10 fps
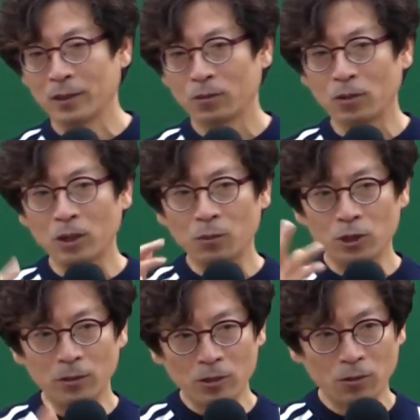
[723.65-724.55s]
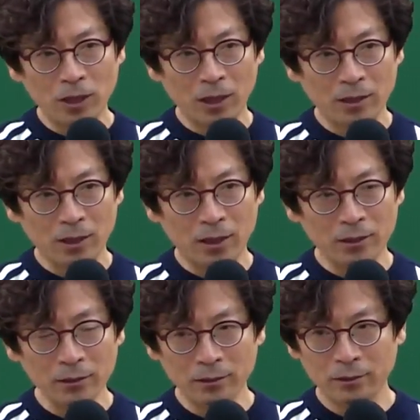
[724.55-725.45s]
토지 표시와 소유자에 관한
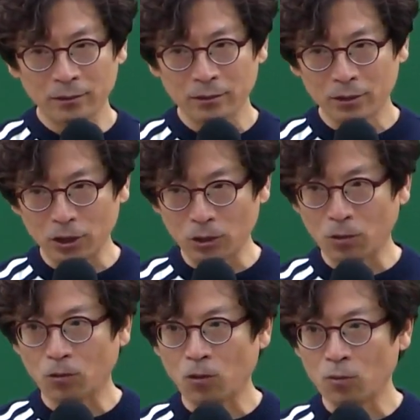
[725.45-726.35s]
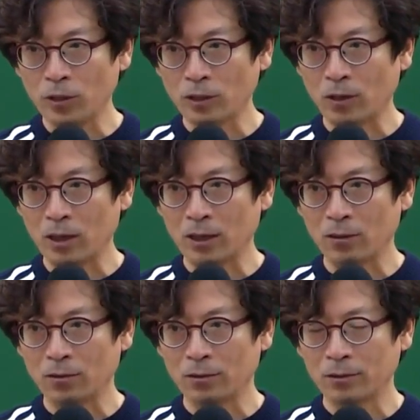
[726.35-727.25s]
사항은 지적 공부에서 관리하고